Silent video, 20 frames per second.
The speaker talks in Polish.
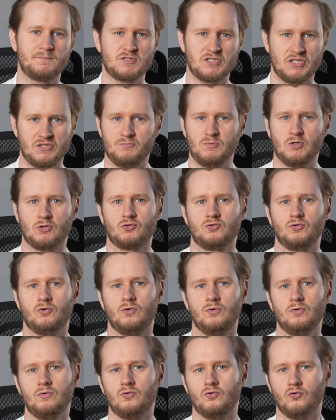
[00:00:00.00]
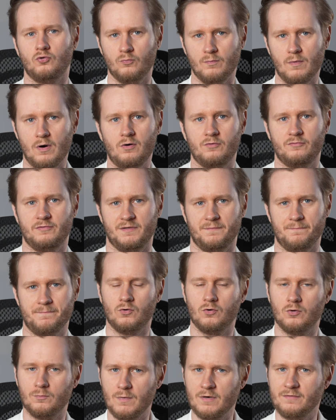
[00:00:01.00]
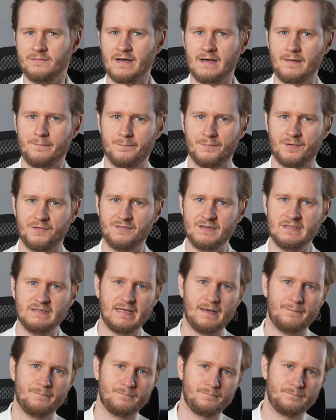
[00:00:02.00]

przedmiotu umowy. Umowa powinna